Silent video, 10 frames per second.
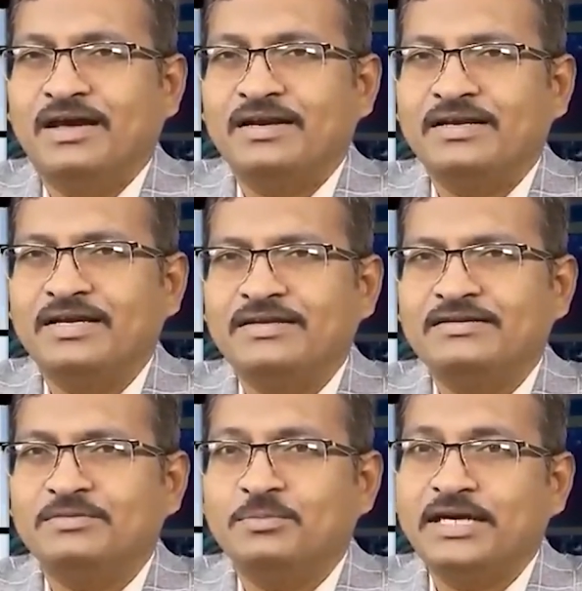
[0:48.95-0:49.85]
అర్నింగ్
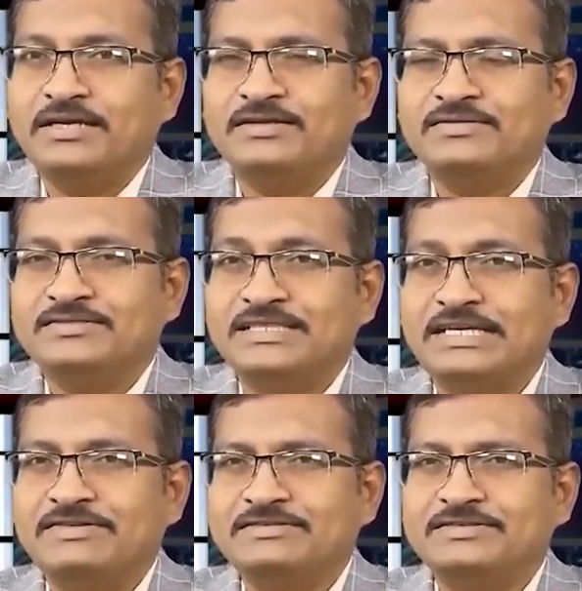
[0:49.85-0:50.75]
మైనస్
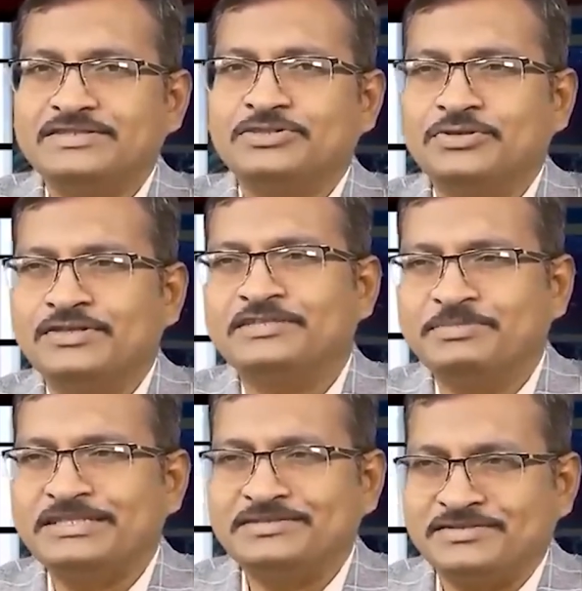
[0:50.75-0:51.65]
సేవింగ్స్ ఈజ్ టు
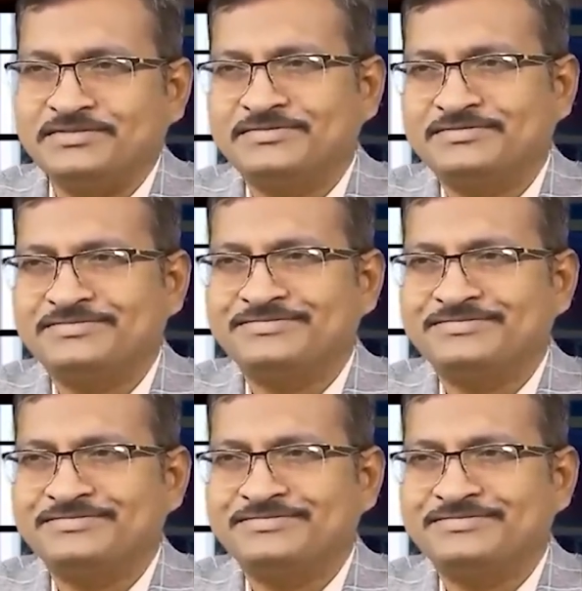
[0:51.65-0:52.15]
ఎక్స్పెండిచర్స్